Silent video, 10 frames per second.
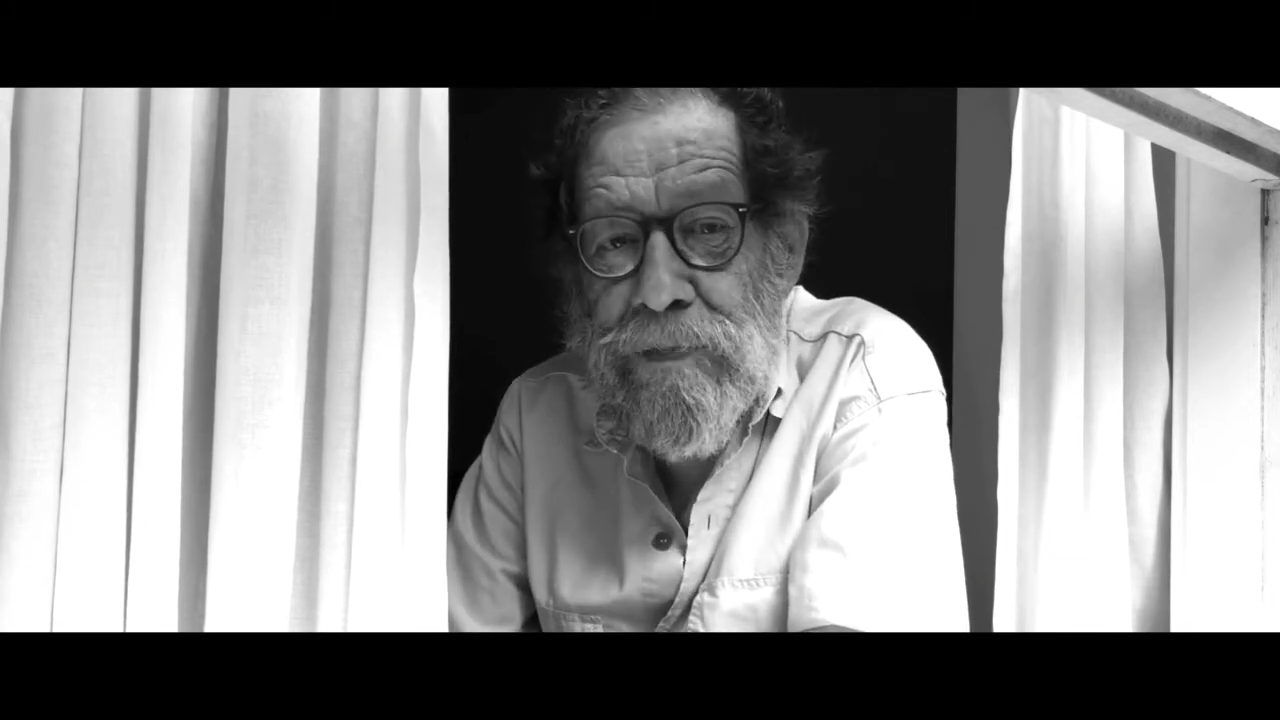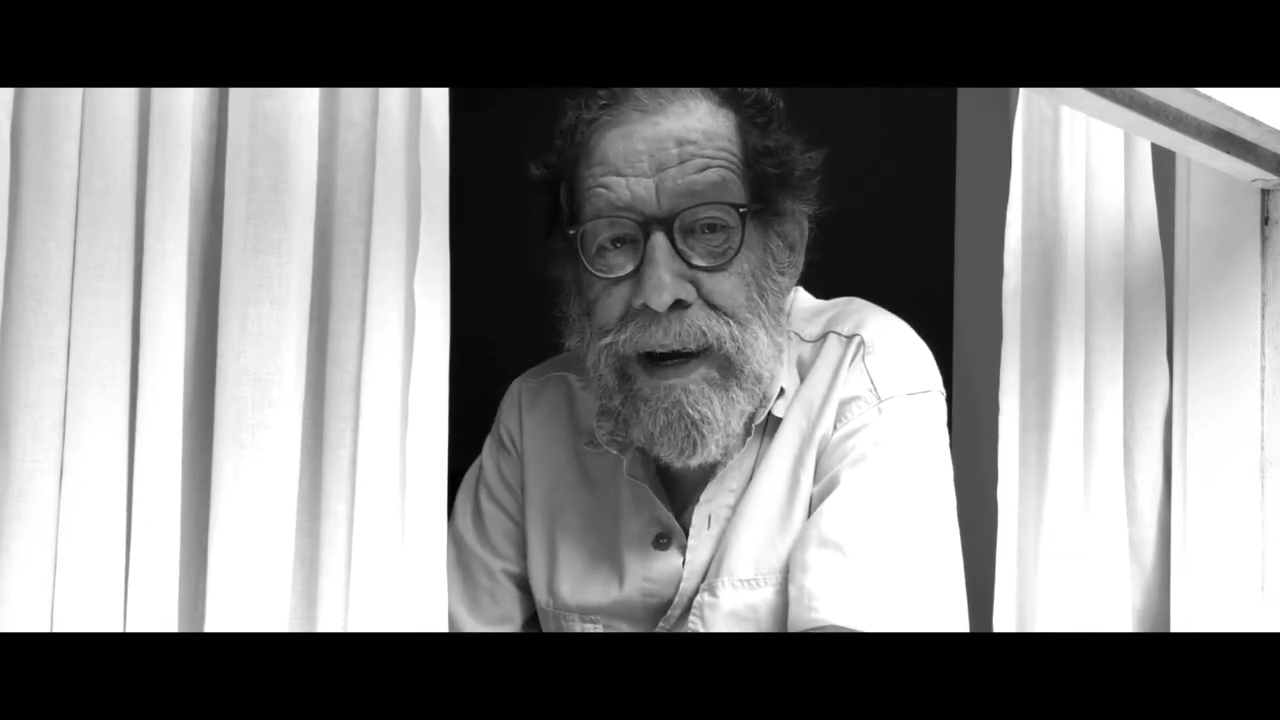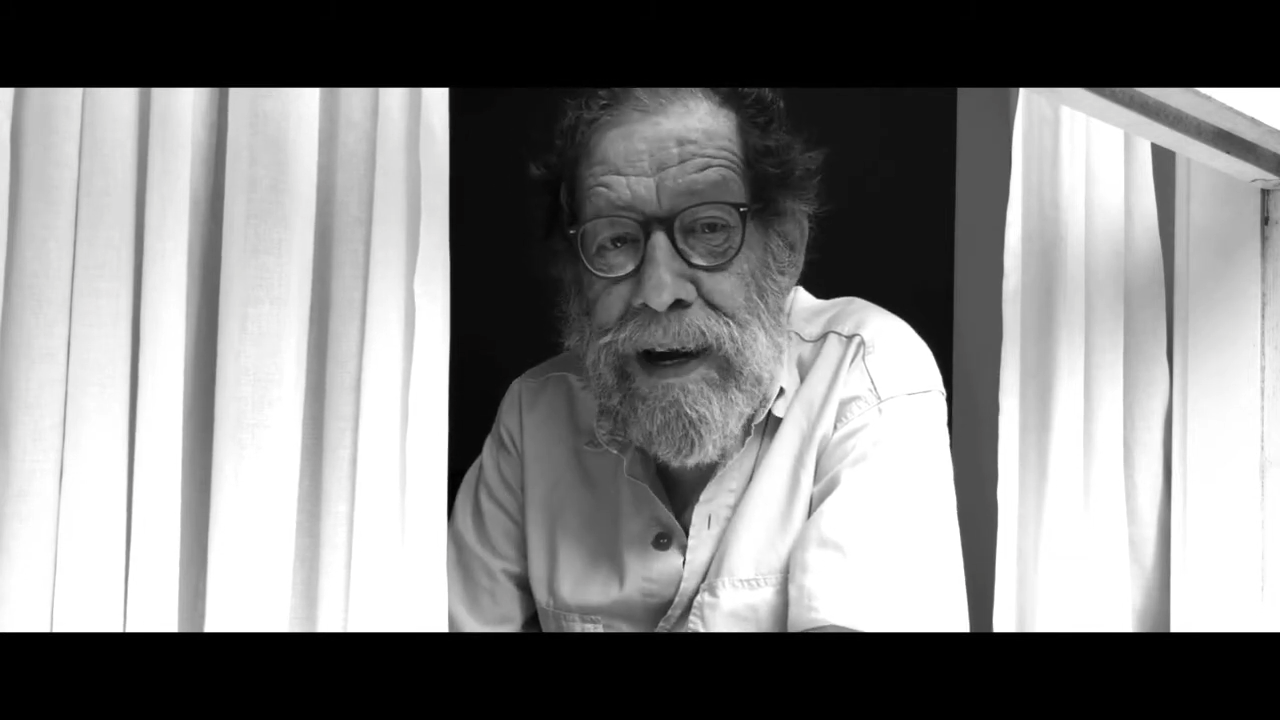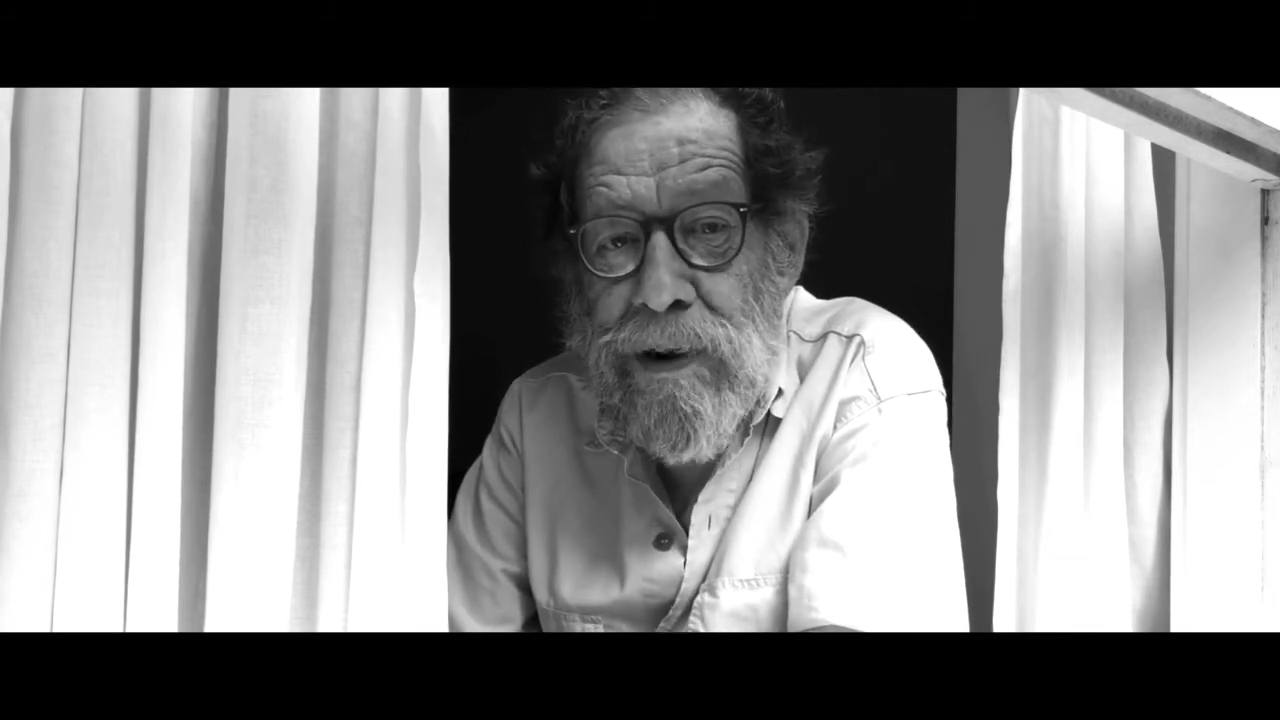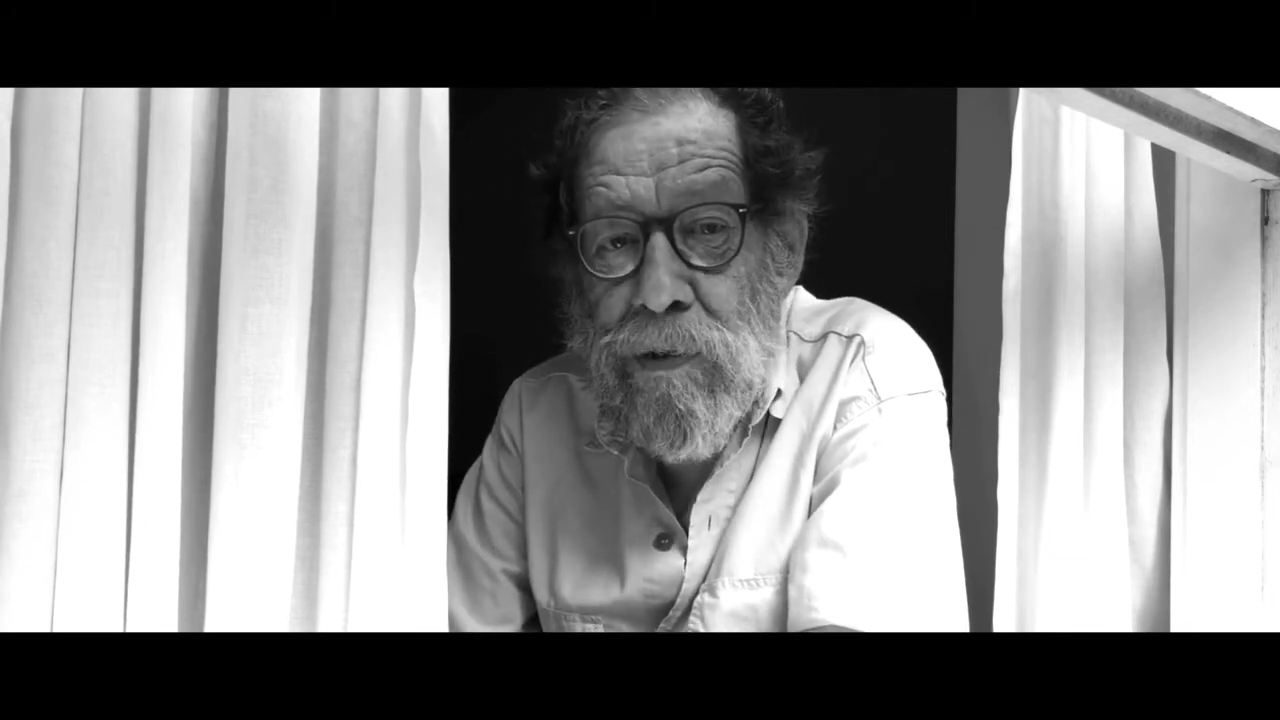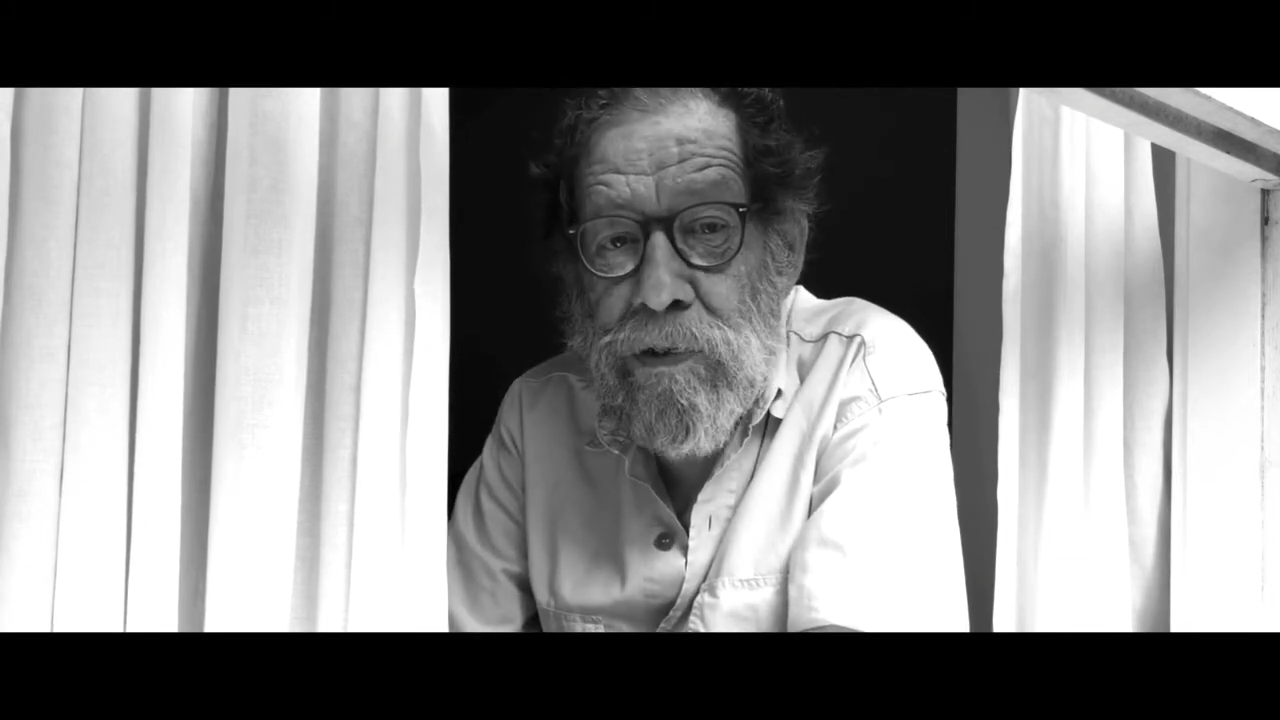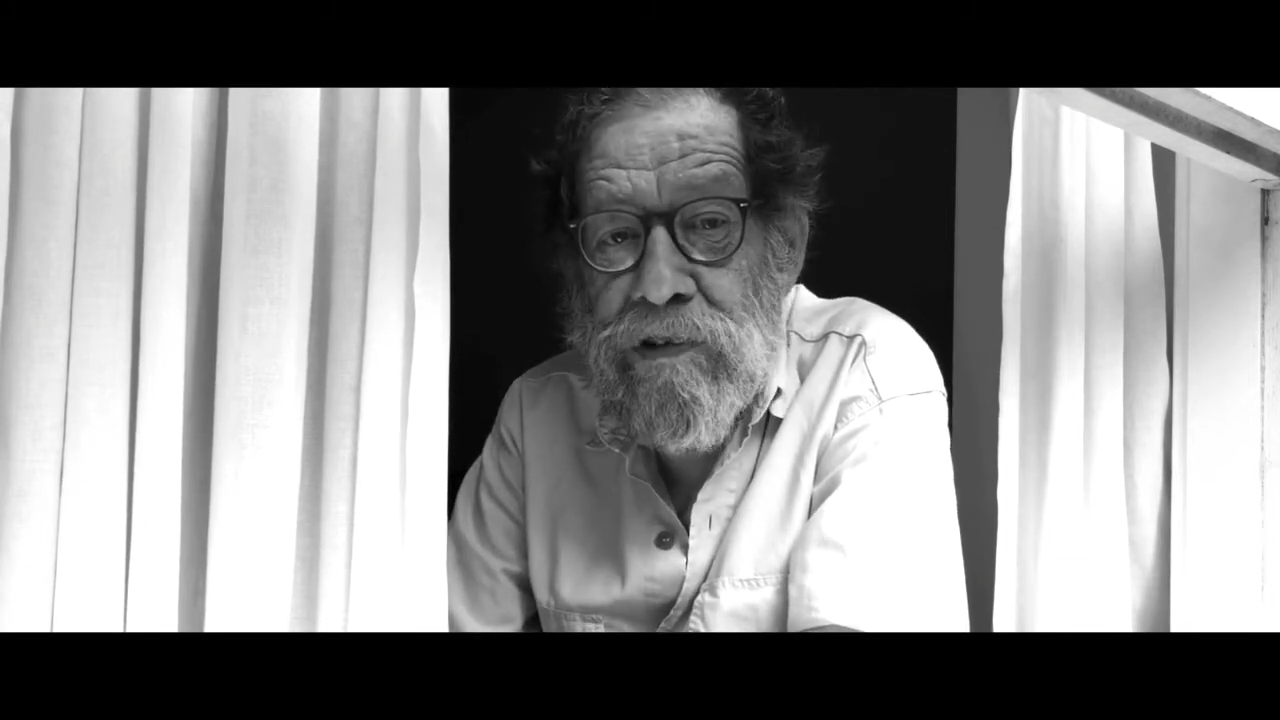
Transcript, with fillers: marcou